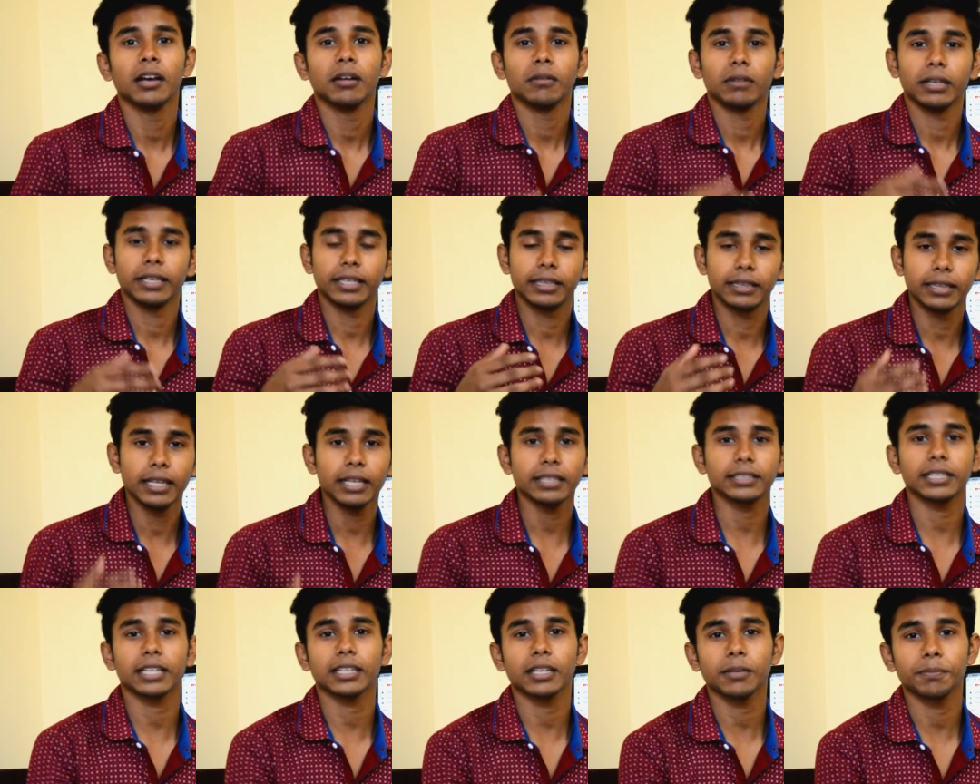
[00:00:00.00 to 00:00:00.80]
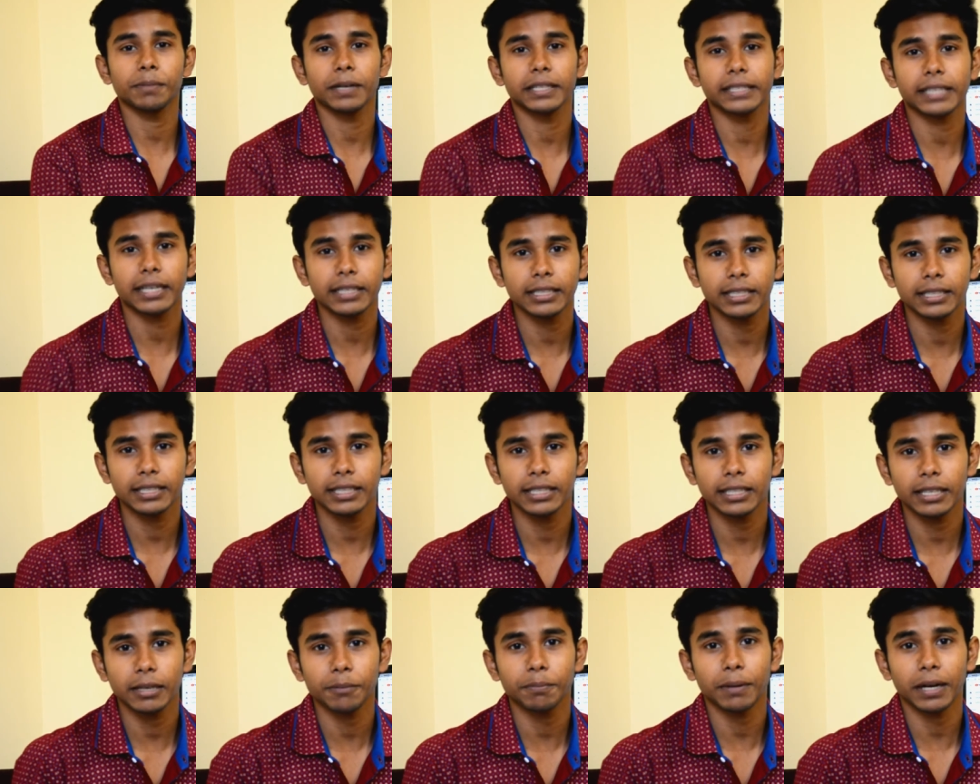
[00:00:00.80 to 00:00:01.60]
इतना ज़्यादा पैसा दे देंगे
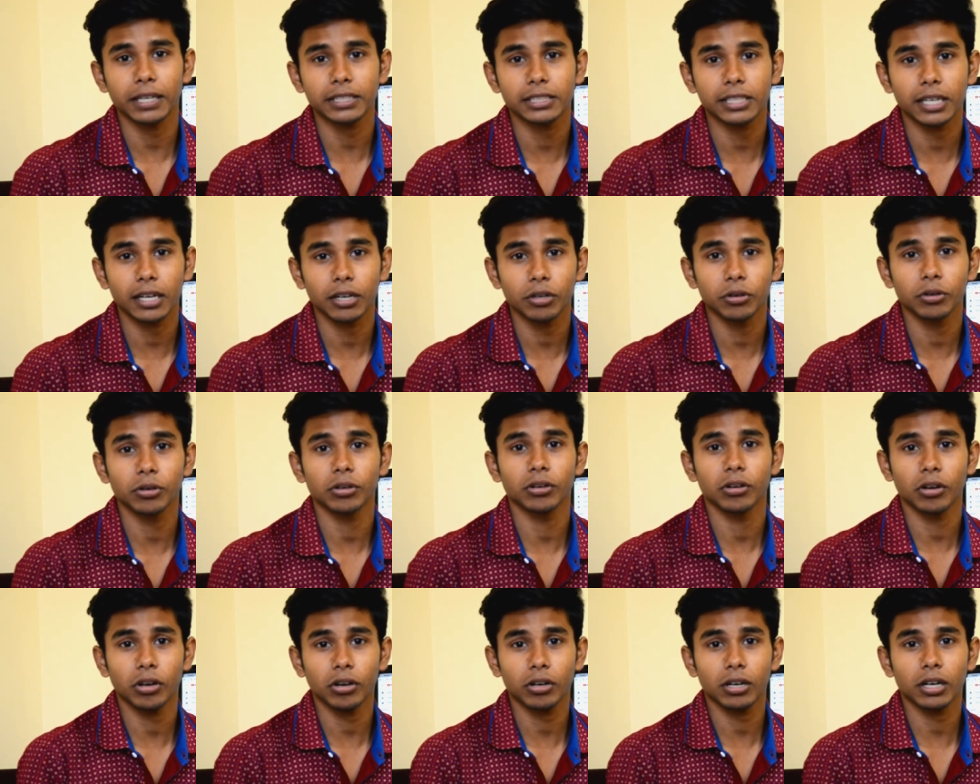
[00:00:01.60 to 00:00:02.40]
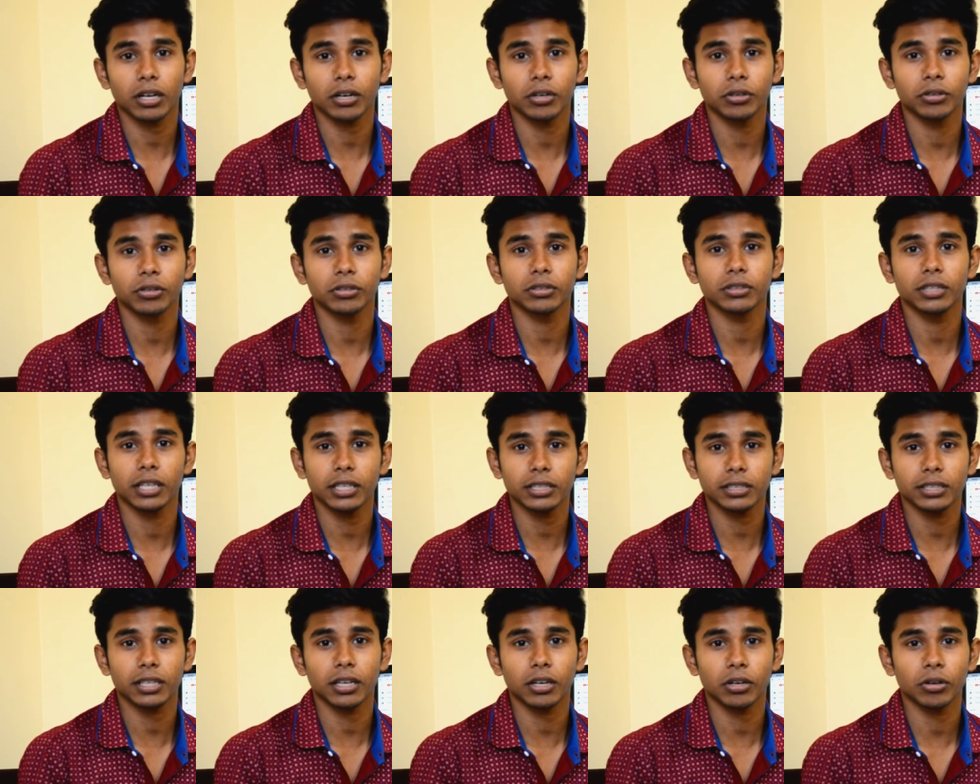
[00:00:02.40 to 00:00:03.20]
पांच करोड़ नौ करोड़ दस
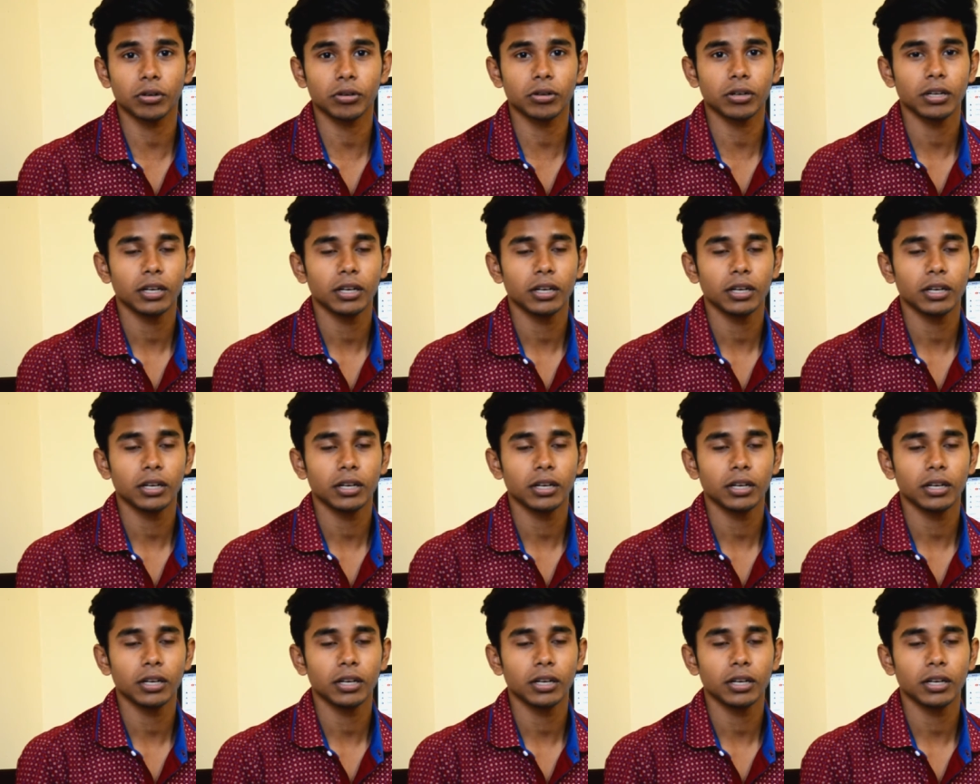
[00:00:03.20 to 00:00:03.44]
करोड़